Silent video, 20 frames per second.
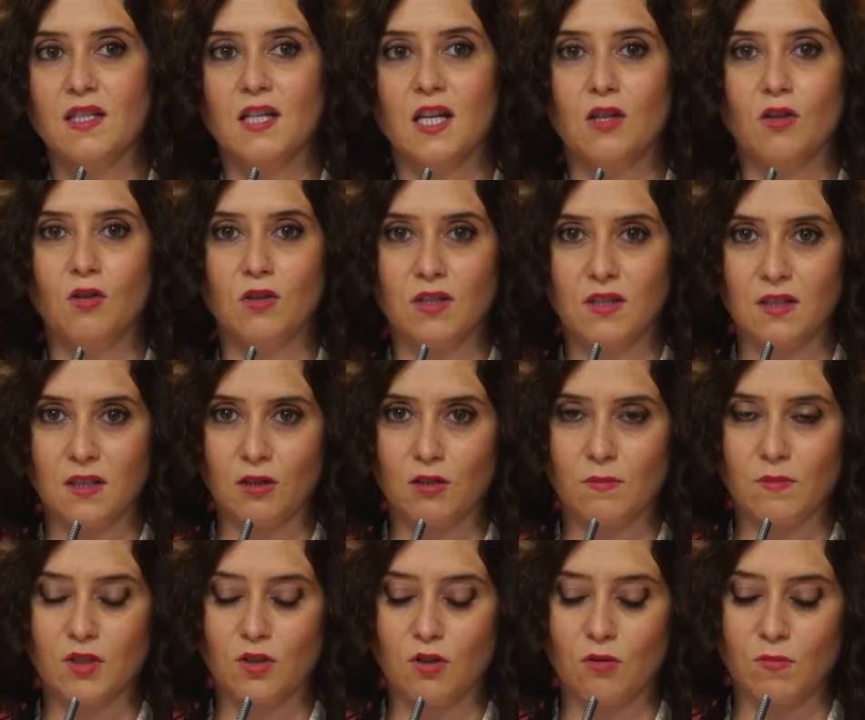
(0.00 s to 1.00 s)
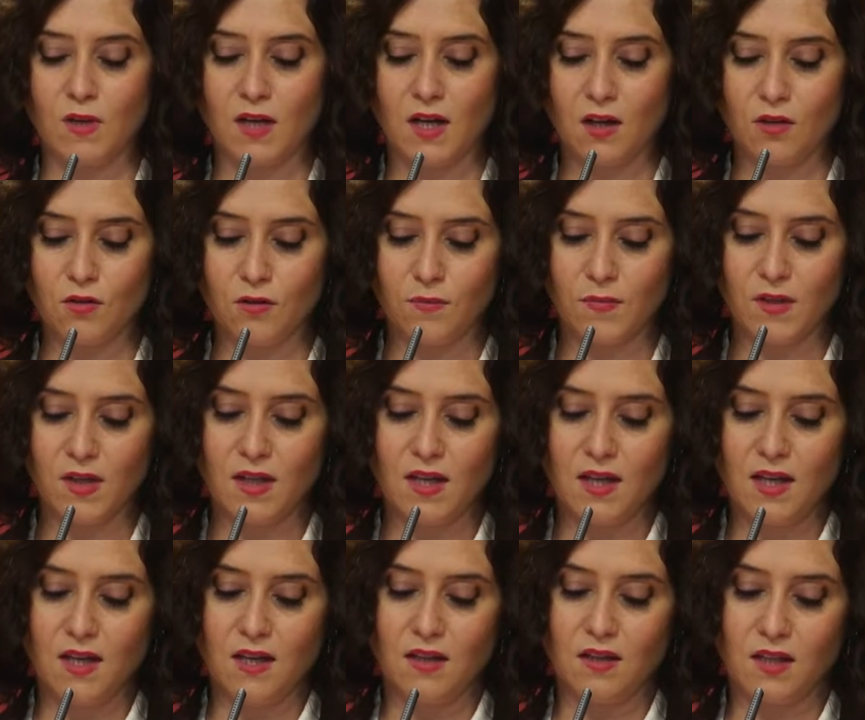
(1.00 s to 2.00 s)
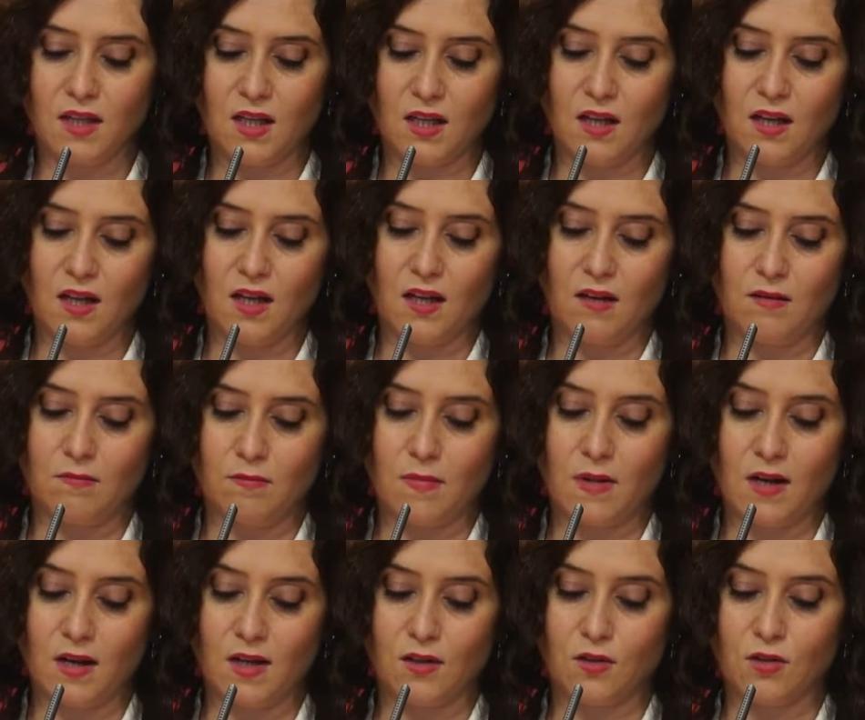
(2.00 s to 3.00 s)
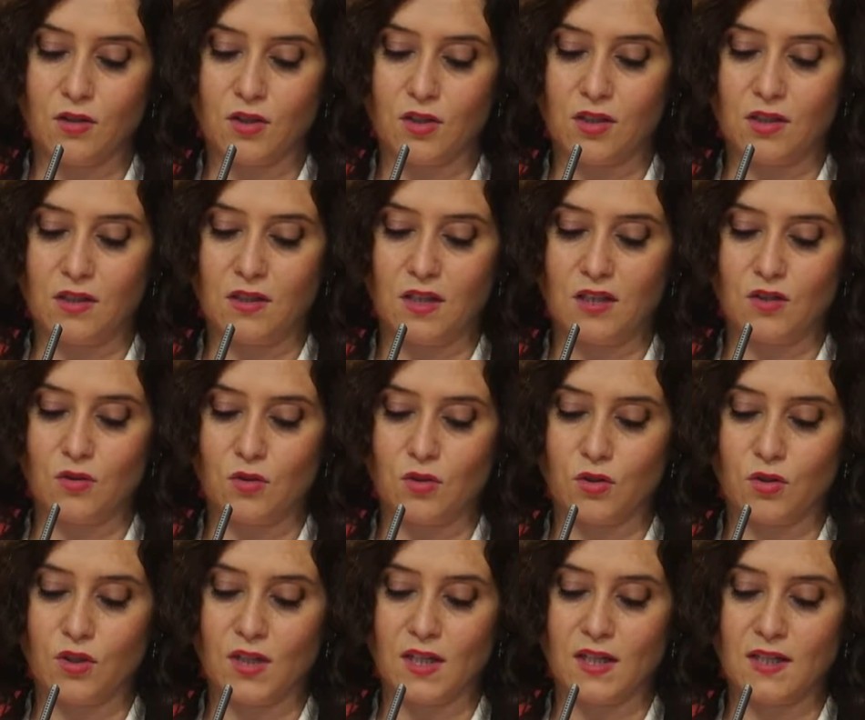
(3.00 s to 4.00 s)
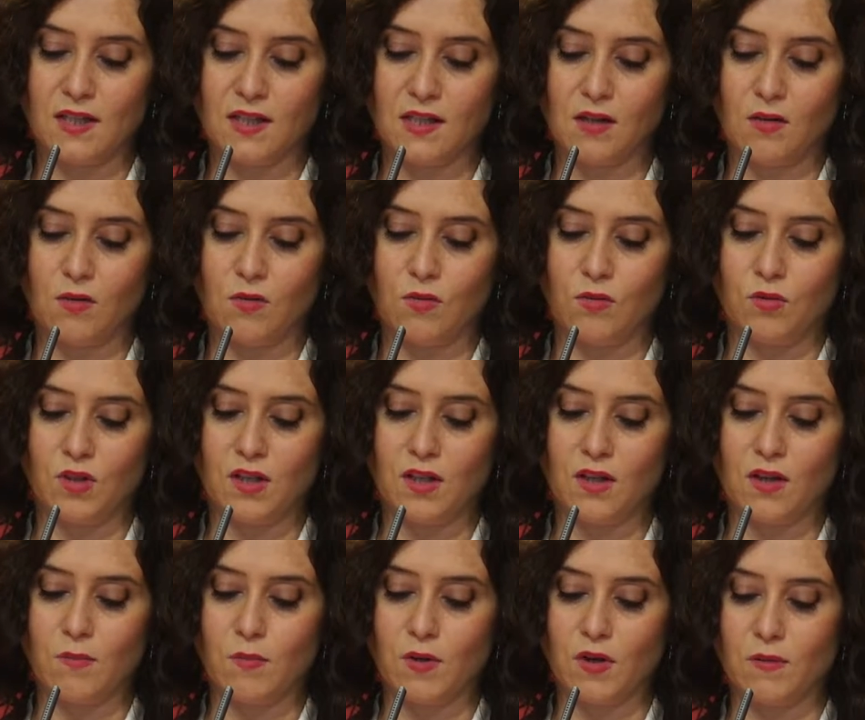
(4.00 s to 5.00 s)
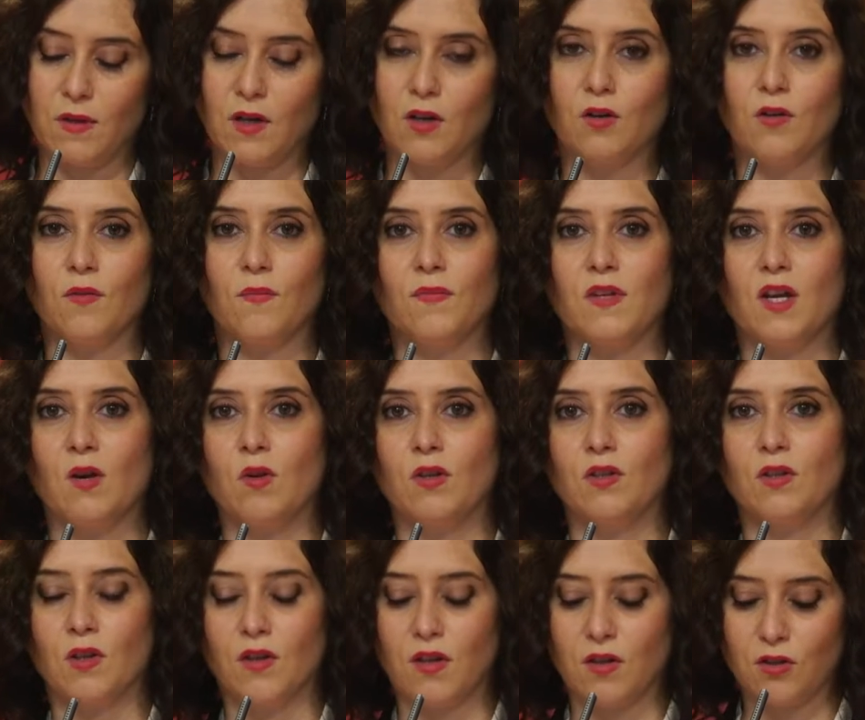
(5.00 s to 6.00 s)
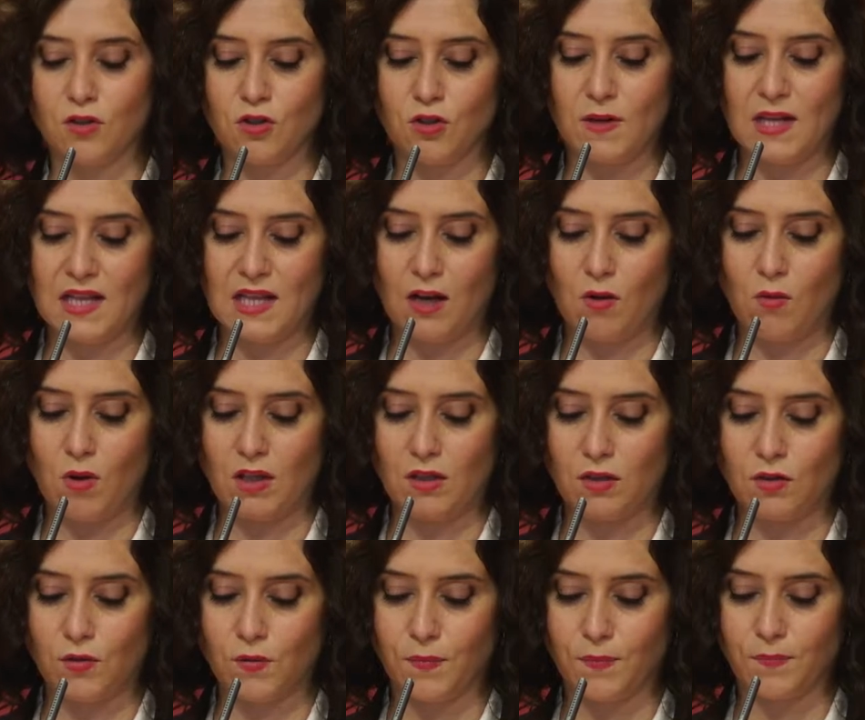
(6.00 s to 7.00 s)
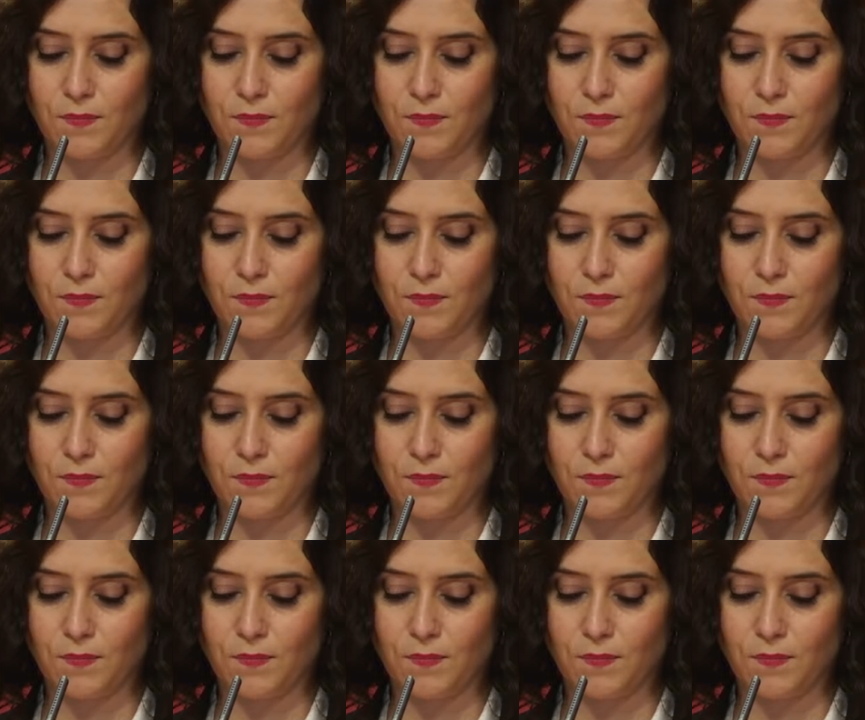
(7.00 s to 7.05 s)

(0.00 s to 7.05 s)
siendo el distrito más complicado, tiene en varios de sus zonas un índice por debajo de 494.